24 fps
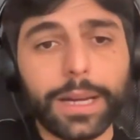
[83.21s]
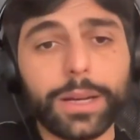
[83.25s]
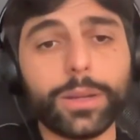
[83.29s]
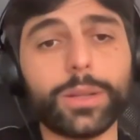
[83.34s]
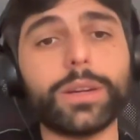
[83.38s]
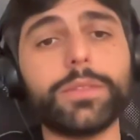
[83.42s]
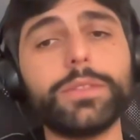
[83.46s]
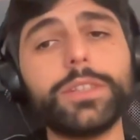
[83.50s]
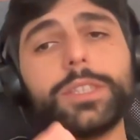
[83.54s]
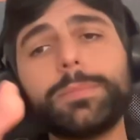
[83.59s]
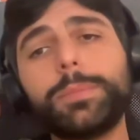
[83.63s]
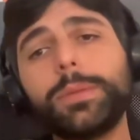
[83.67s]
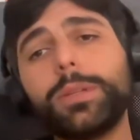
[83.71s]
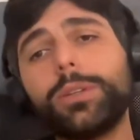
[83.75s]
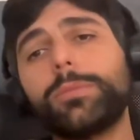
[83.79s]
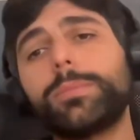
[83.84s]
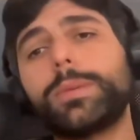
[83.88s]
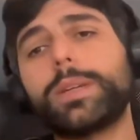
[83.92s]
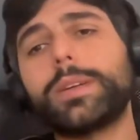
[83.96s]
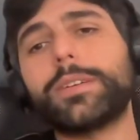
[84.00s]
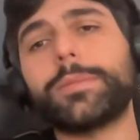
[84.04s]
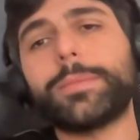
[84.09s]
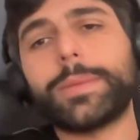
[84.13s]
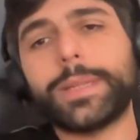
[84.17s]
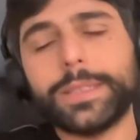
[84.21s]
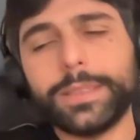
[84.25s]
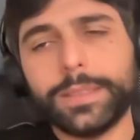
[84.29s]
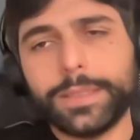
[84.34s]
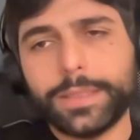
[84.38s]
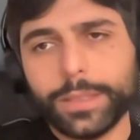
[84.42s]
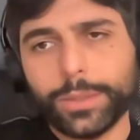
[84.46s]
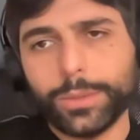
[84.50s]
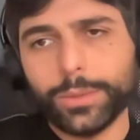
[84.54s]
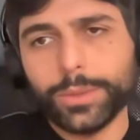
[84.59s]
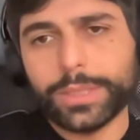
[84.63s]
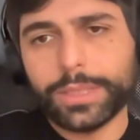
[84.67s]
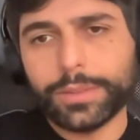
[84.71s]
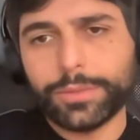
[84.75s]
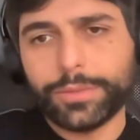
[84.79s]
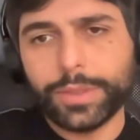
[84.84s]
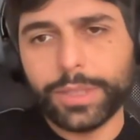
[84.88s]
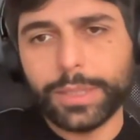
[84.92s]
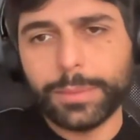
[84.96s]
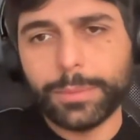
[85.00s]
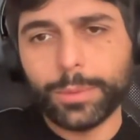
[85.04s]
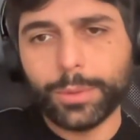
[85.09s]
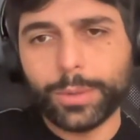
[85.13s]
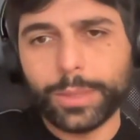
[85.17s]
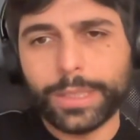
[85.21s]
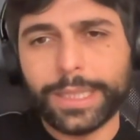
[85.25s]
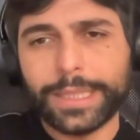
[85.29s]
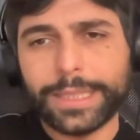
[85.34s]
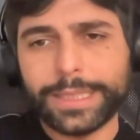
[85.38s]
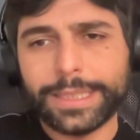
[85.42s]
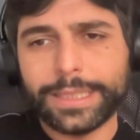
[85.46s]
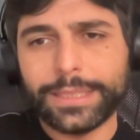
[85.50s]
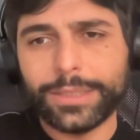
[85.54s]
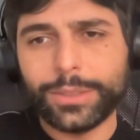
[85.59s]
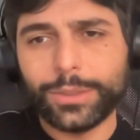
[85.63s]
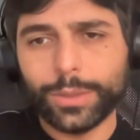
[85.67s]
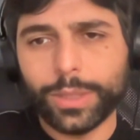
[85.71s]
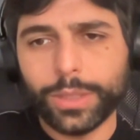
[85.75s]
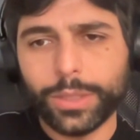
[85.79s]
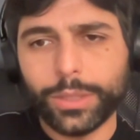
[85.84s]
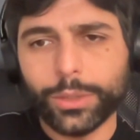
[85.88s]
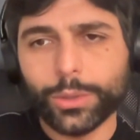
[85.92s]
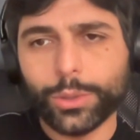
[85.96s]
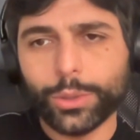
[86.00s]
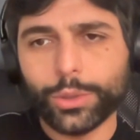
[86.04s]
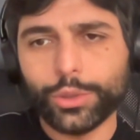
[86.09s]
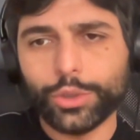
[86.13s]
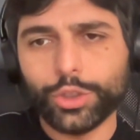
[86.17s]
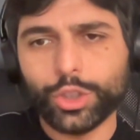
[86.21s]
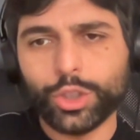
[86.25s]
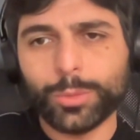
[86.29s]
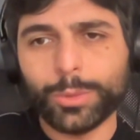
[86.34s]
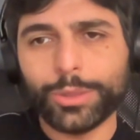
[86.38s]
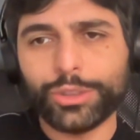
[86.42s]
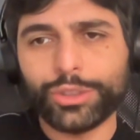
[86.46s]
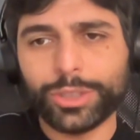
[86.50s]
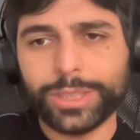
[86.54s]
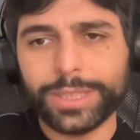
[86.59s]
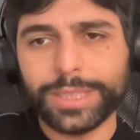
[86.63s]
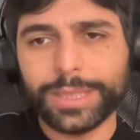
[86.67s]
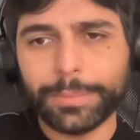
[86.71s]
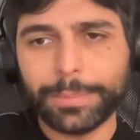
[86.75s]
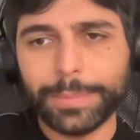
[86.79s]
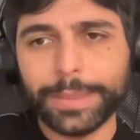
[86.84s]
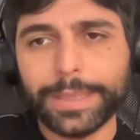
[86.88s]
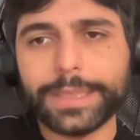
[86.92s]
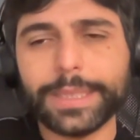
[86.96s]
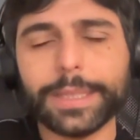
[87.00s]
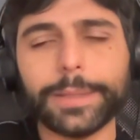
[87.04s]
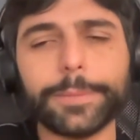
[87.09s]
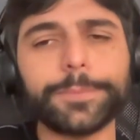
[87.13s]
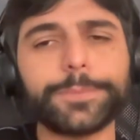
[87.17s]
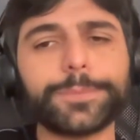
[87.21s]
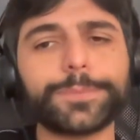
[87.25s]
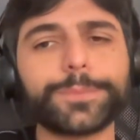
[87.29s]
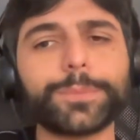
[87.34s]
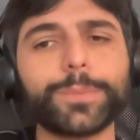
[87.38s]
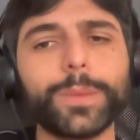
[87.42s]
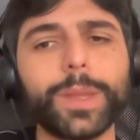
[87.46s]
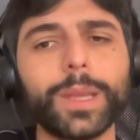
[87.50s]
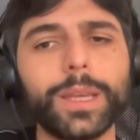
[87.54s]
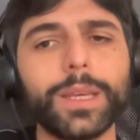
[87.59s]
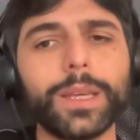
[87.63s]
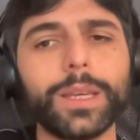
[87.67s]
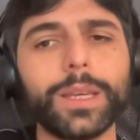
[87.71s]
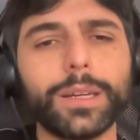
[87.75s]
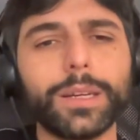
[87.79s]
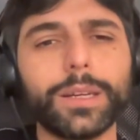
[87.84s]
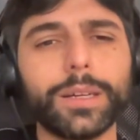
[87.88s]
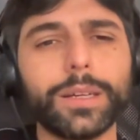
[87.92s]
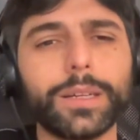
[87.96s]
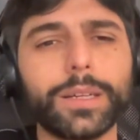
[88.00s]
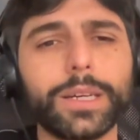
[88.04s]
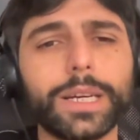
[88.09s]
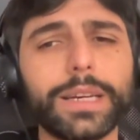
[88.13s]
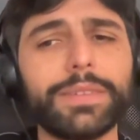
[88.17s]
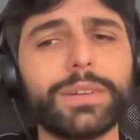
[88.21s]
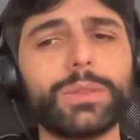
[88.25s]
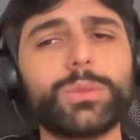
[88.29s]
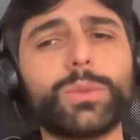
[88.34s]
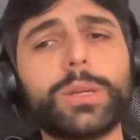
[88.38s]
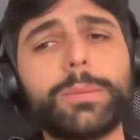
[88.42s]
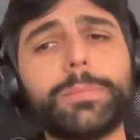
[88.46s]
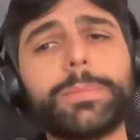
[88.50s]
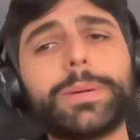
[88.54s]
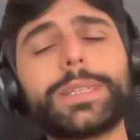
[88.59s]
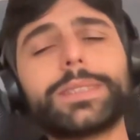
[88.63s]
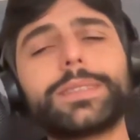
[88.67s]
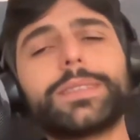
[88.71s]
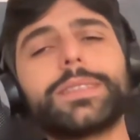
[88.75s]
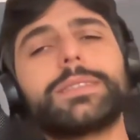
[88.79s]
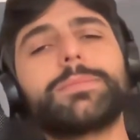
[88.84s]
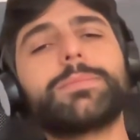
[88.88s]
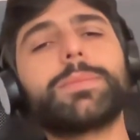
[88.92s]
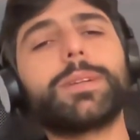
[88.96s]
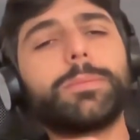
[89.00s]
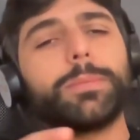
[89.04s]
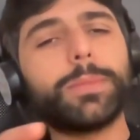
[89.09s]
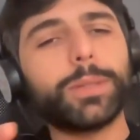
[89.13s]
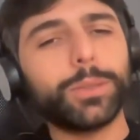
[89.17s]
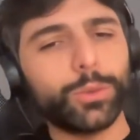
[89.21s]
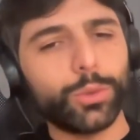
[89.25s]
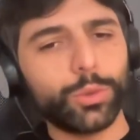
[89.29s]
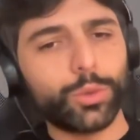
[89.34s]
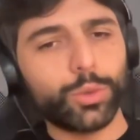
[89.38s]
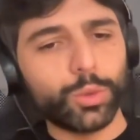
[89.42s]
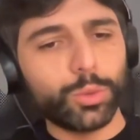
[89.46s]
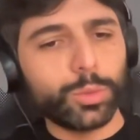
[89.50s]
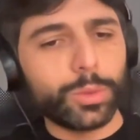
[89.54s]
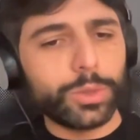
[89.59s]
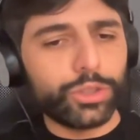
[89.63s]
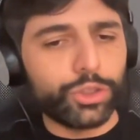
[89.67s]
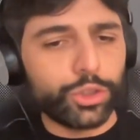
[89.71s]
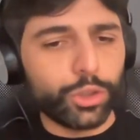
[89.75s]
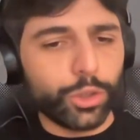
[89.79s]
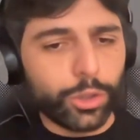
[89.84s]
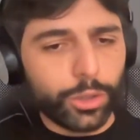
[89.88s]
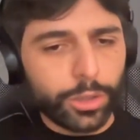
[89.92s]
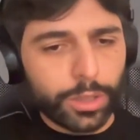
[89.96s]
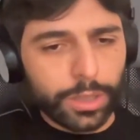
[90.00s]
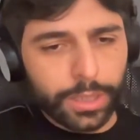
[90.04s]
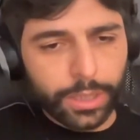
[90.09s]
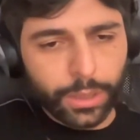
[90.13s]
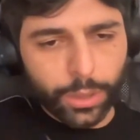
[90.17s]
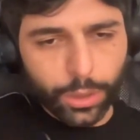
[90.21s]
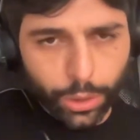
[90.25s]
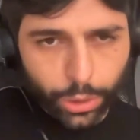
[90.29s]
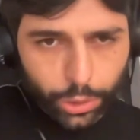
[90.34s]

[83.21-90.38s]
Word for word: Allora, vi spiego brevemente cosa faremo nella sessione di oggi. Come già sapete, eh, rilevatore parti è spalmato su due giorni.